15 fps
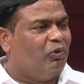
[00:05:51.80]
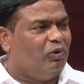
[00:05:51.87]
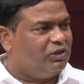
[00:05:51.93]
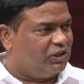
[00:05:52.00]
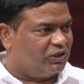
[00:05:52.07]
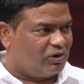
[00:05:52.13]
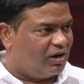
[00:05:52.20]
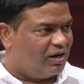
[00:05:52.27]

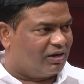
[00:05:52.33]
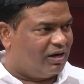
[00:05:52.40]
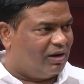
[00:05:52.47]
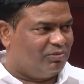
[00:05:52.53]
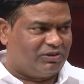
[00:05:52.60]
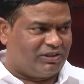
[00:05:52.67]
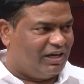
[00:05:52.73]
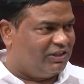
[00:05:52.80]
కూల్చేటోళ్ళం
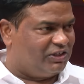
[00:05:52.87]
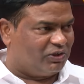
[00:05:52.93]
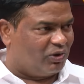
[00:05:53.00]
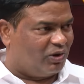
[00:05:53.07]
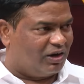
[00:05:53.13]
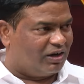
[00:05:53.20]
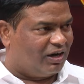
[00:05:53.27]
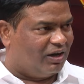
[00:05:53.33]
కాము
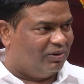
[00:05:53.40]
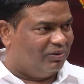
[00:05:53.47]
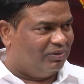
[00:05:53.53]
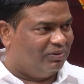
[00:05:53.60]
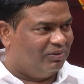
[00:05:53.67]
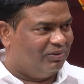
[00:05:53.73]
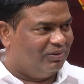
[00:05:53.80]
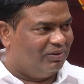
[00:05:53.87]
తేల్చేటోళ్ళం కాదు
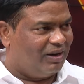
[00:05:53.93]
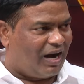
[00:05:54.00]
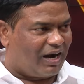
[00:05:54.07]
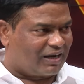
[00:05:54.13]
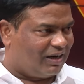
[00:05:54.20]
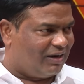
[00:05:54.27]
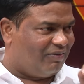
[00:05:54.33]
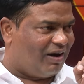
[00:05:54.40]

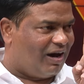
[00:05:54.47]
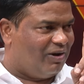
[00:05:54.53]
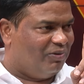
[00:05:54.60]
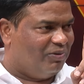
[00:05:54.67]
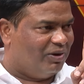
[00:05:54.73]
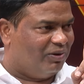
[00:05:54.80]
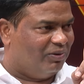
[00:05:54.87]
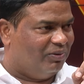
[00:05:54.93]
అక్కడ వాళ్ళు
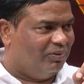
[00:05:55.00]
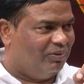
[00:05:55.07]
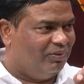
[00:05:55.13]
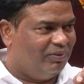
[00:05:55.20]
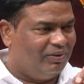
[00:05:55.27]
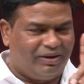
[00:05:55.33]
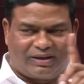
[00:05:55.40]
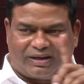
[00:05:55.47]
ఉన్నారు
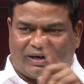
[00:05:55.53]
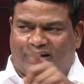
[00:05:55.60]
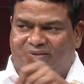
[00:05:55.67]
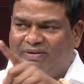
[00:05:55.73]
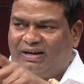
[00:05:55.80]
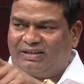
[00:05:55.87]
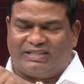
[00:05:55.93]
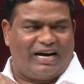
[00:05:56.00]
ఇక్కడ
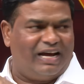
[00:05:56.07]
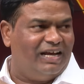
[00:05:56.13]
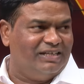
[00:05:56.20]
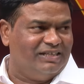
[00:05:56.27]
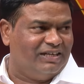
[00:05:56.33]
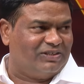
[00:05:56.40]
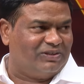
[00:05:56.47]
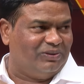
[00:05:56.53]
వాళ్ళు ఛాలెంజ్
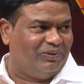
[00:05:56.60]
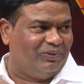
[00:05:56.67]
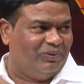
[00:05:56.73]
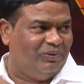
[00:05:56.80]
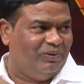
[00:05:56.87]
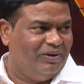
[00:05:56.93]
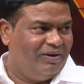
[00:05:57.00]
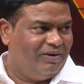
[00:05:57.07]
చేస్తుర్రు
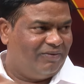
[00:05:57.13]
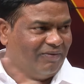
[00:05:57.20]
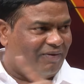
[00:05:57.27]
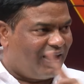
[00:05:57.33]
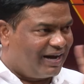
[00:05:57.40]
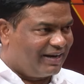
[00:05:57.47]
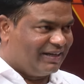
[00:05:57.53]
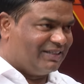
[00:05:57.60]

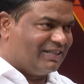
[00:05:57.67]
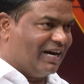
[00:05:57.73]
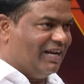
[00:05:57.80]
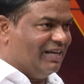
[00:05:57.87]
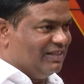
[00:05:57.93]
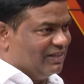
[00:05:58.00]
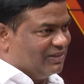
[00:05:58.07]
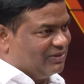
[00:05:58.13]
వారికి
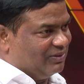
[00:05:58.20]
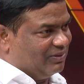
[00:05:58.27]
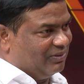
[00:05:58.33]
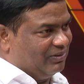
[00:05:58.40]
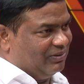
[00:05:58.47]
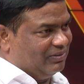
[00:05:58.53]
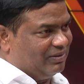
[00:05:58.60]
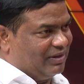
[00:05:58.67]
ఛాలెంజ్ చేస్తురు
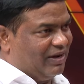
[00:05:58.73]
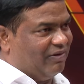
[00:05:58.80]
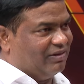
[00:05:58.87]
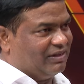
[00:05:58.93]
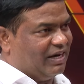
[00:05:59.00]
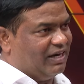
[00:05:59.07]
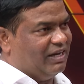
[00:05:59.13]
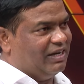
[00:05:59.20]

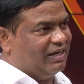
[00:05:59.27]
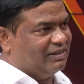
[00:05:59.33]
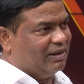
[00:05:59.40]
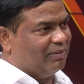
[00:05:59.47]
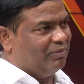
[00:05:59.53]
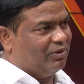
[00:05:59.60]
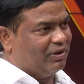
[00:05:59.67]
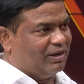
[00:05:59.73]
రేవంత్ రెడ్డి నీకు
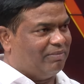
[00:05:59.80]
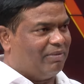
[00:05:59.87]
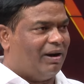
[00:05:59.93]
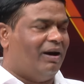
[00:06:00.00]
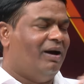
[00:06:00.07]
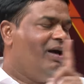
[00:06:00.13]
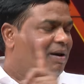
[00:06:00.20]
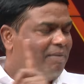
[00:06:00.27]
దమ్ముంటే మా
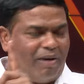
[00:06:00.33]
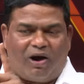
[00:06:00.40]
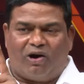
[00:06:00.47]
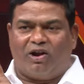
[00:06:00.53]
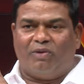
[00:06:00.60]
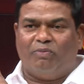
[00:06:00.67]
మా వాళ్ళని